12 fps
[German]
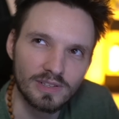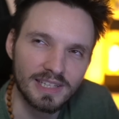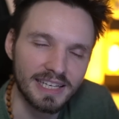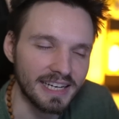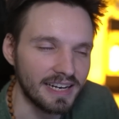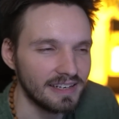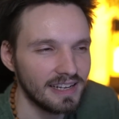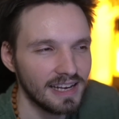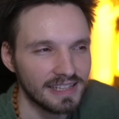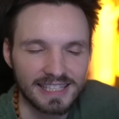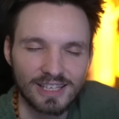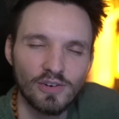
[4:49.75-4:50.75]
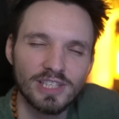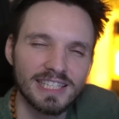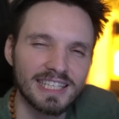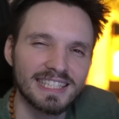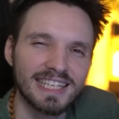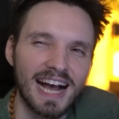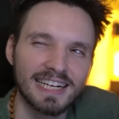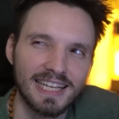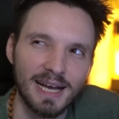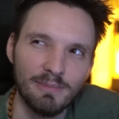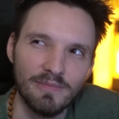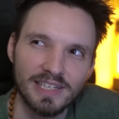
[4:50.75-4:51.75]
Nee, dann, das könnte ich nicht gesagt
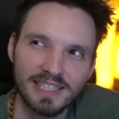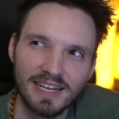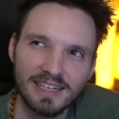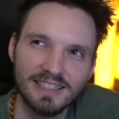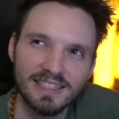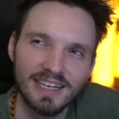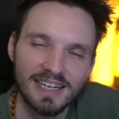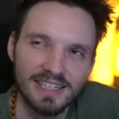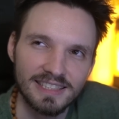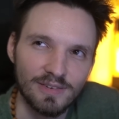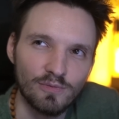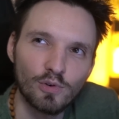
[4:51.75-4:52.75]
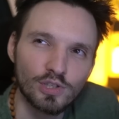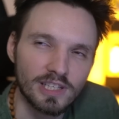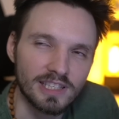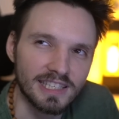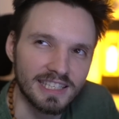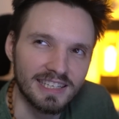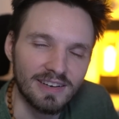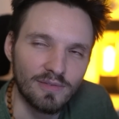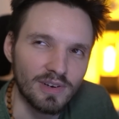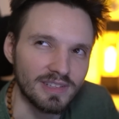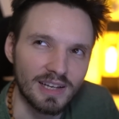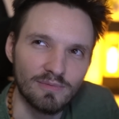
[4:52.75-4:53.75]
haben, weil dann, dann wüsste sie,
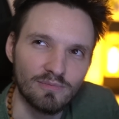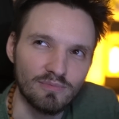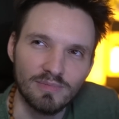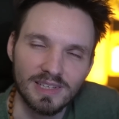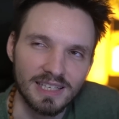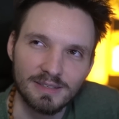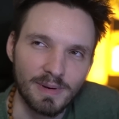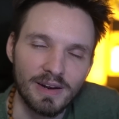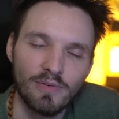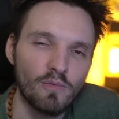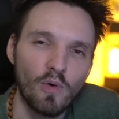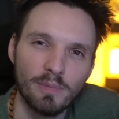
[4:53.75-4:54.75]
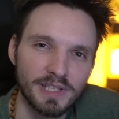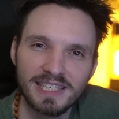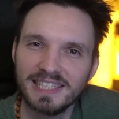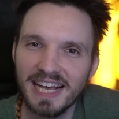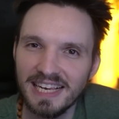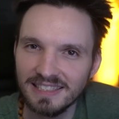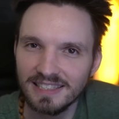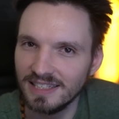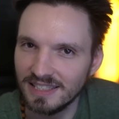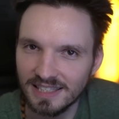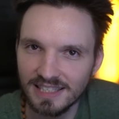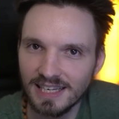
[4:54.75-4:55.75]
dann, ich meine, von wo habe ich das Geld, richtig?